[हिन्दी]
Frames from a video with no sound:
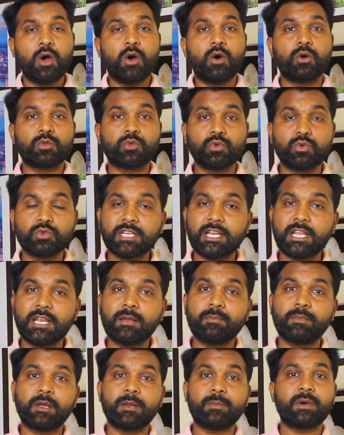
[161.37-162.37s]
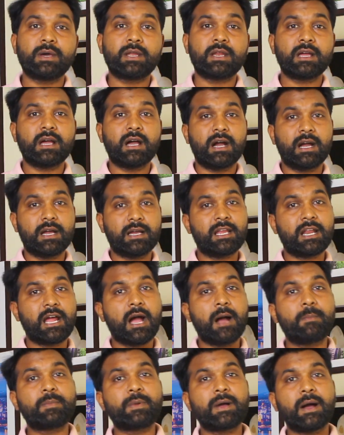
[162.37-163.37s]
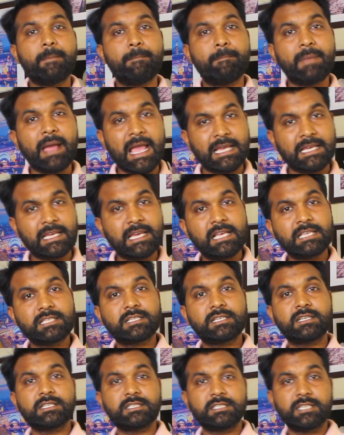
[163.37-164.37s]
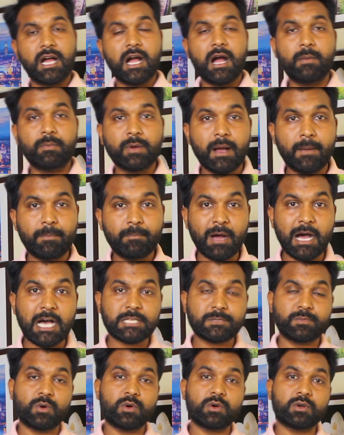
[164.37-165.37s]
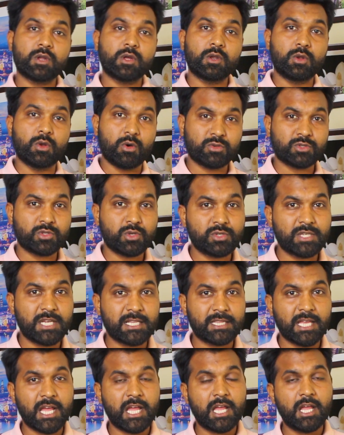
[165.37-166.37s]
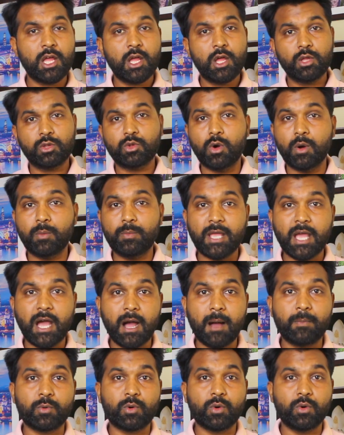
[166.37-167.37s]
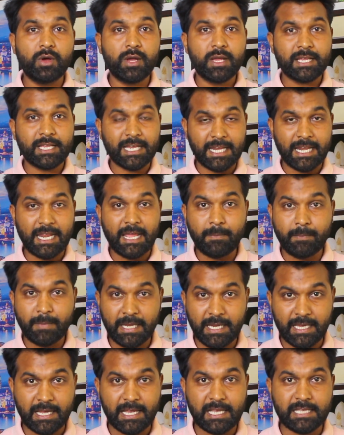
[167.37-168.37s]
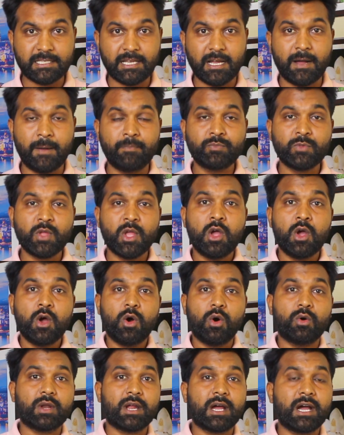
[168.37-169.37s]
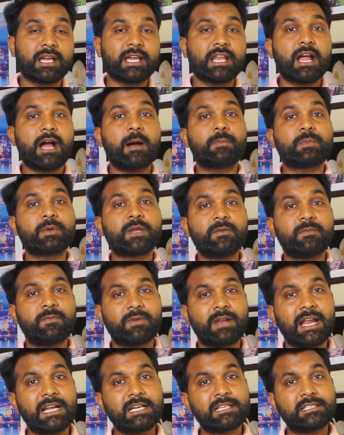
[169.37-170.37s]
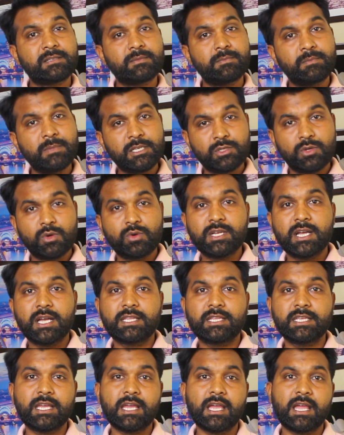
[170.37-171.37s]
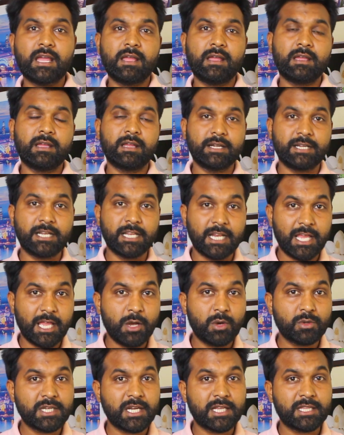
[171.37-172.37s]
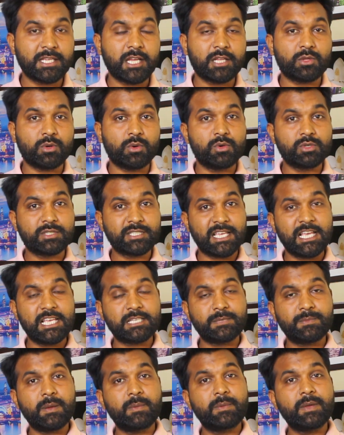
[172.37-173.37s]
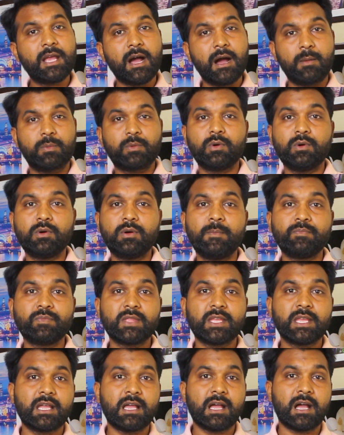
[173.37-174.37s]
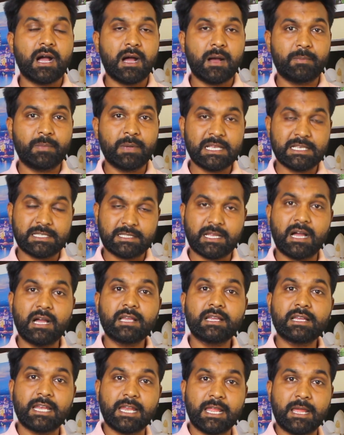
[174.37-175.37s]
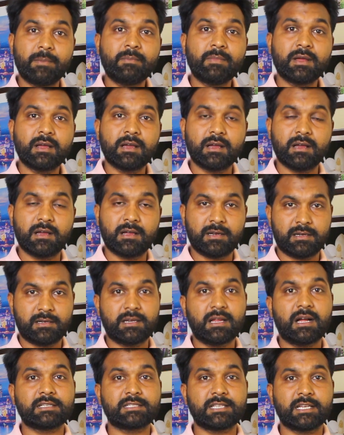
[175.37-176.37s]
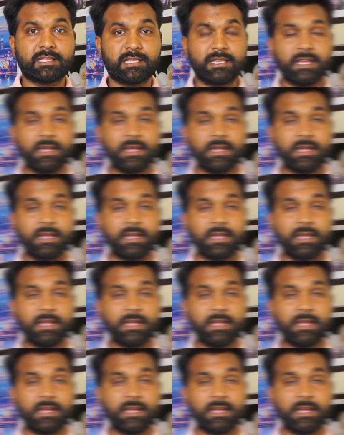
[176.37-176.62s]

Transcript: और दूसरे नंबर पर अगर आपका बैगेज या आपका पासपोर्ट लॉस हो जाता है तो भी आपको क्लेम मिलेगा इसका और अगर आपकी फ्लाइट्स मिस हो जाती है डिले हो जाती है तो उस केस में भी आपको आप इसका क्लेम डाल सकते